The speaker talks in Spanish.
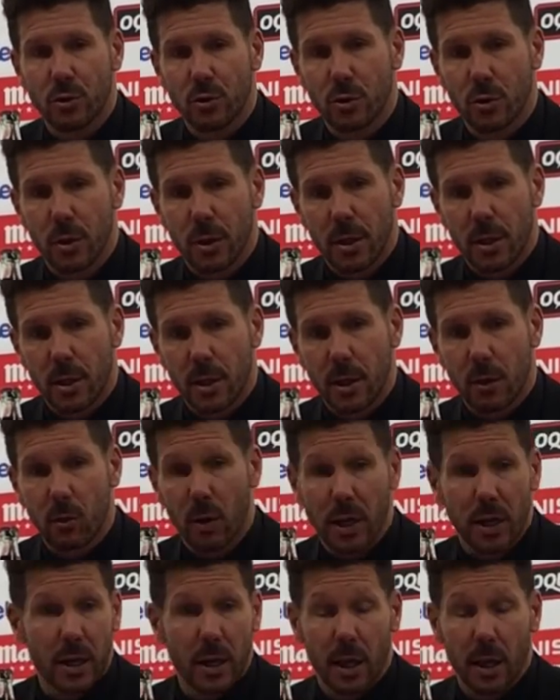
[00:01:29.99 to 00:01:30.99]
ellos
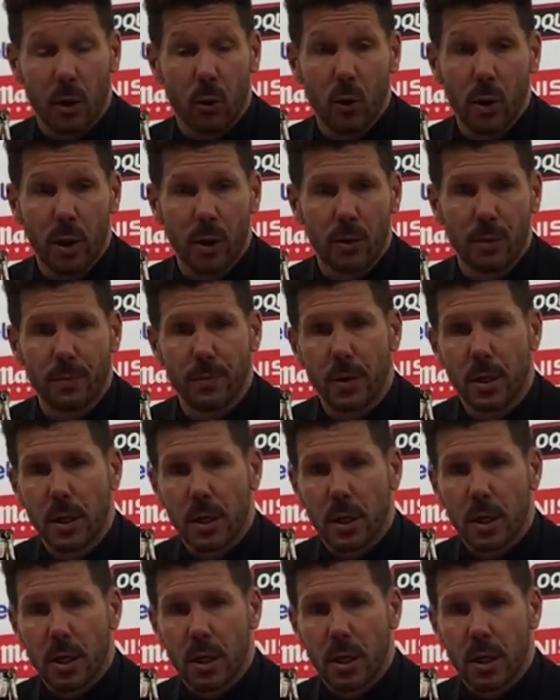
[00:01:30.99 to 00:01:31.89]
de cualquier descuido.